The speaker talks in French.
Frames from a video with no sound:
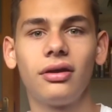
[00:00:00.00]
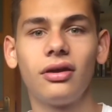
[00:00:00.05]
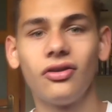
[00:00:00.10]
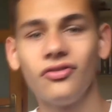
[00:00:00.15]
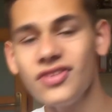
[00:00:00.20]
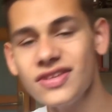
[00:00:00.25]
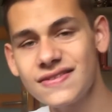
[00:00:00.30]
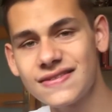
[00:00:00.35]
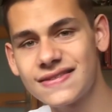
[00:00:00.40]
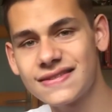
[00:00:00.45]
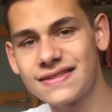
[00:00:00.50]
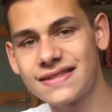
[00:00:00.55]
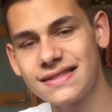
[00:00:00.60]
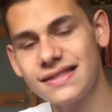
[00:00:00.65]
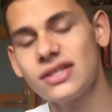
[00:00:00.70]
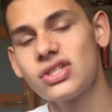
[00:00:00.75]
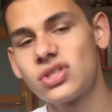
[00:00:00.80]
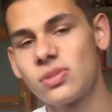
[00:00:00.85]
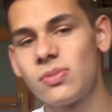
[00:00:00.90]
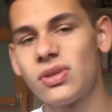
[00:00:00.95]
En fait, c'est
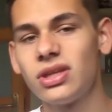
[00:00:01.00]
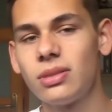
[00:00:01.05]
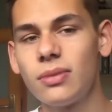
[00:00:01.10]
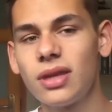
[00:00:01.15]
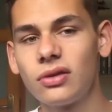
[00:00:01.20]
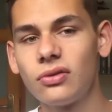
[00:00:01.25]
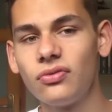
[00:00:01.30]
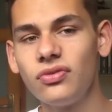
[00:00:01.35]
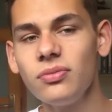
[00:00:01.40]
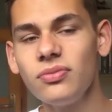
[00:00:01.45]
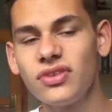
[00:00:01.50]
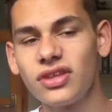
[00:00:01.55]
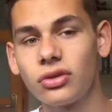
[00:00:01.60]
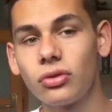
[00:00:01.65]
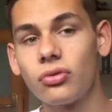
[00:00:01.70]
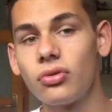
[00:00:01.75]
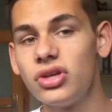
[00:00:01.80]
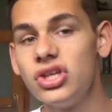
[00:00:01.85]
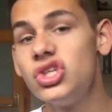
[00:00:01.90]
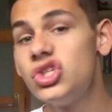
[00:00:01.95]
ça que j'ai bien aimé avec le film, c'est
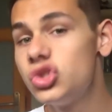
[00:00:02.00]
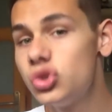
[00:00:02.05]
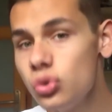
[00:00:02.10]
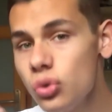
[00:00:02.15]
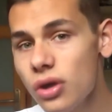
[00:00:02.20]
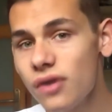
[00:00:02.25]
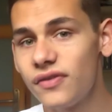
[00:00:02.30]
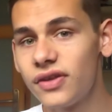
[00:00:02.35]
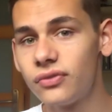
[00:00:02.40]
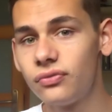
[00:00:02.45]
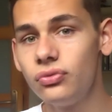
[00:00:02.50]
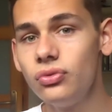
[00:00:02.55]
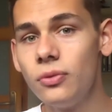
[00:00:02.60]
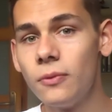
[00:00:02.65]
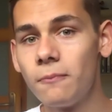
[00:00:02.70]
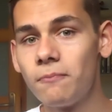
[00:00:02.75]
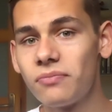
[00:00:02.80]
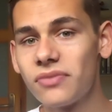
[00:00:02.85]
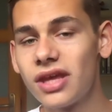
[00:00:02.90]
qu'il joue avec vous.